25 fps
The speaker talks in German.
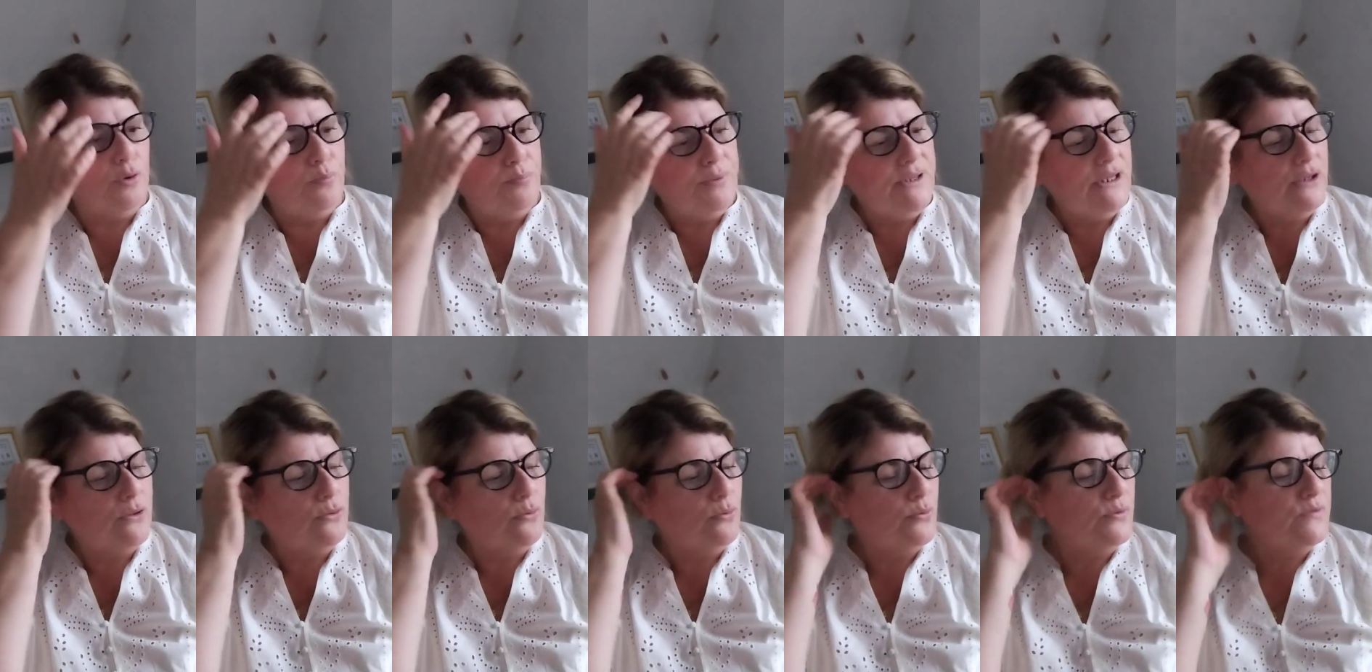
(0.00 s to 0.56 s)

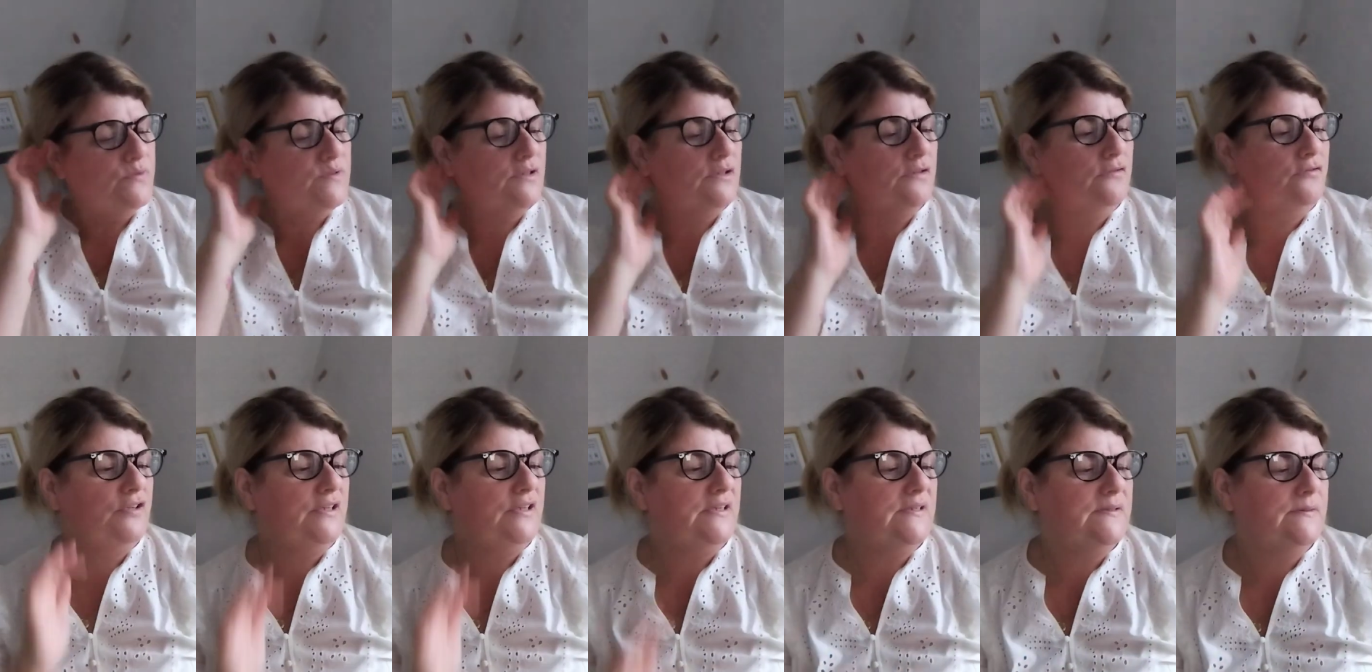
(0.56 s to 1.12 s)
Probiergröße
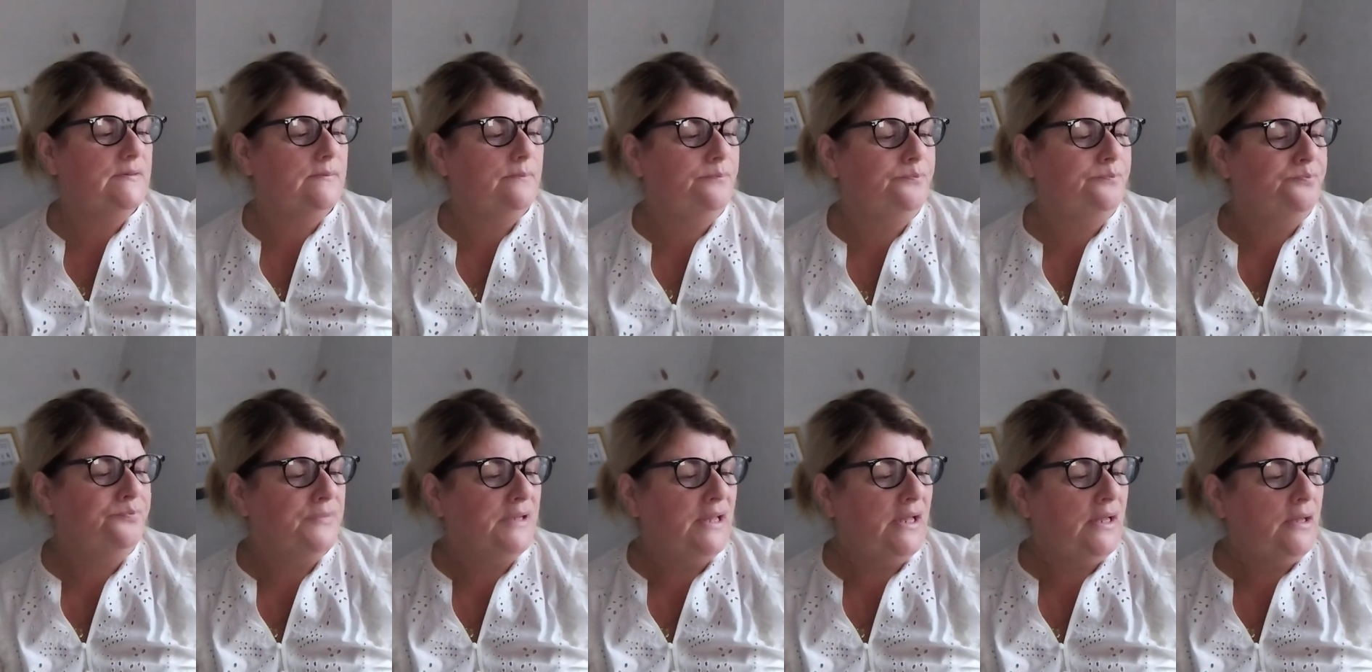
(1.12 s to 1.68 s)

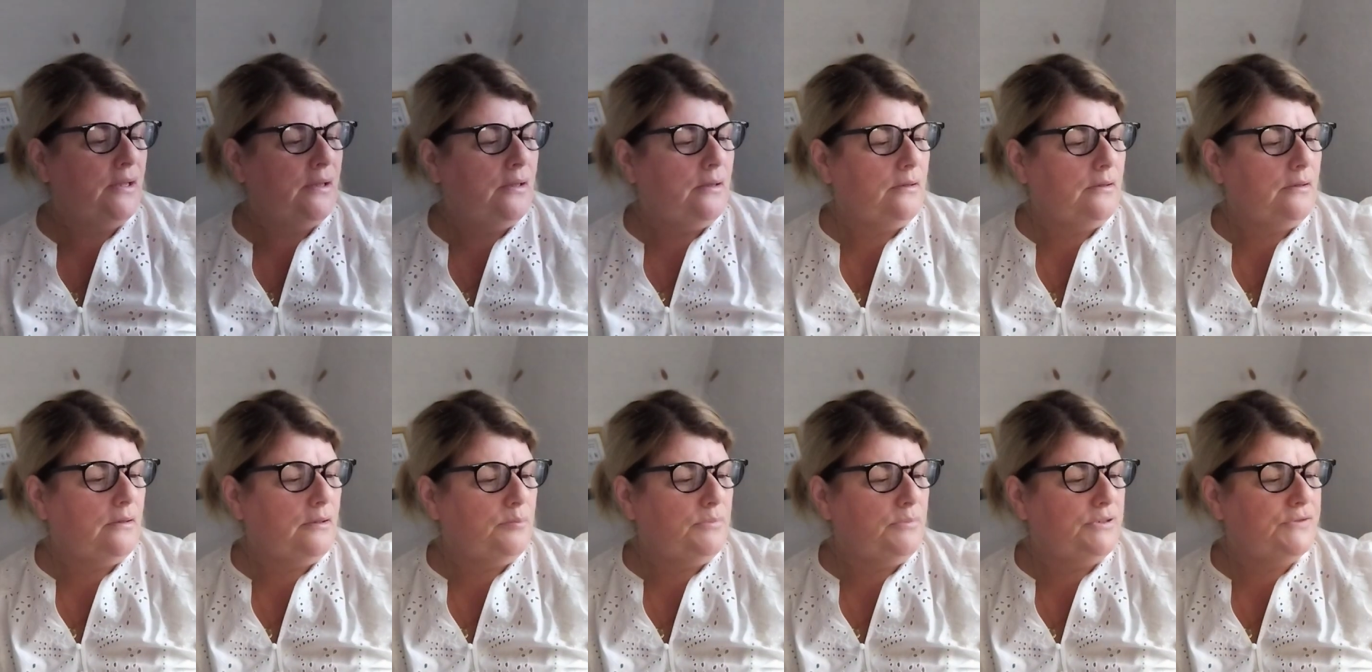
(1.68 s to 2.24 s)
gewesen
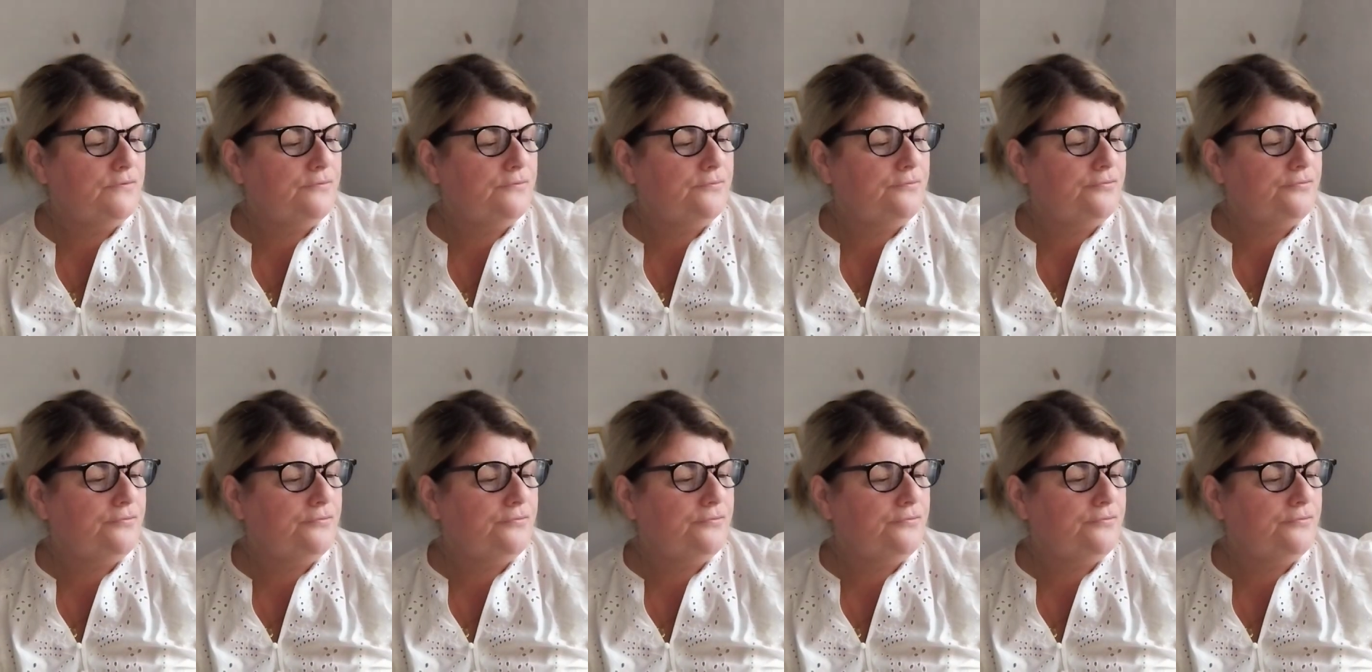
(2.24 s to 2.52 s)
äh, mit